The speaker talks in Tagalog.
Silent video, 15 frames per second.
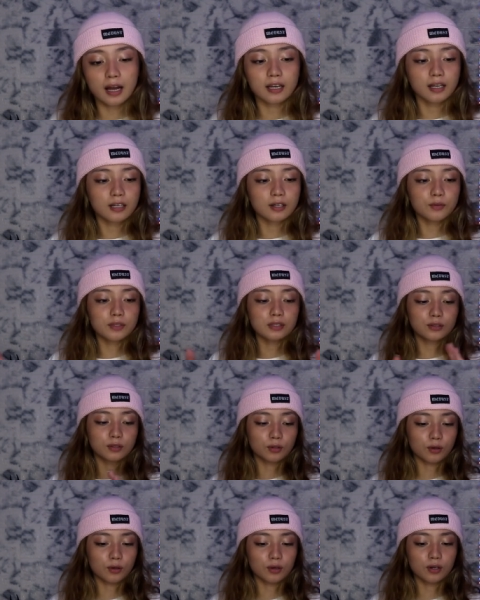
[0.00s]
ang gagawin
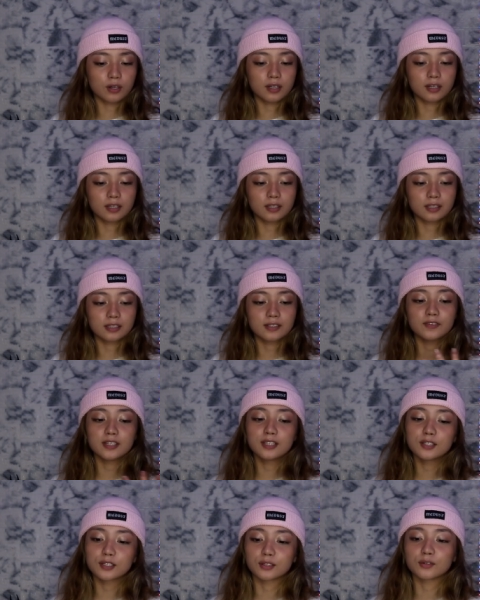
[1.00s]
ko sa
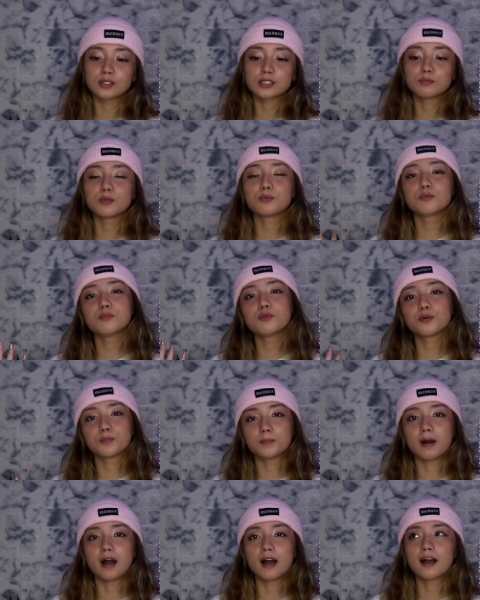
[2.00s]
video na to is
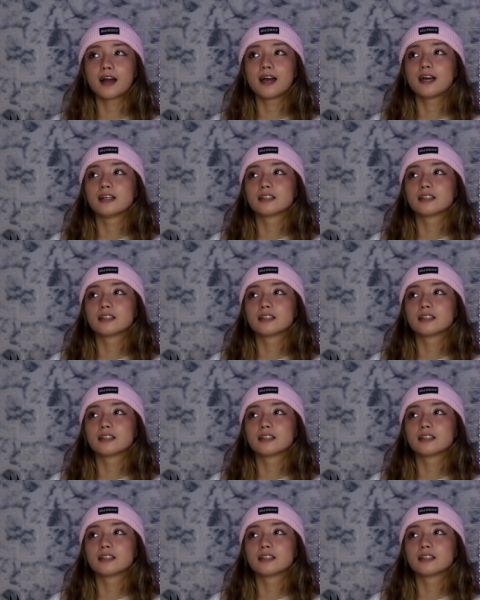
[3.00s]
magmumukbang.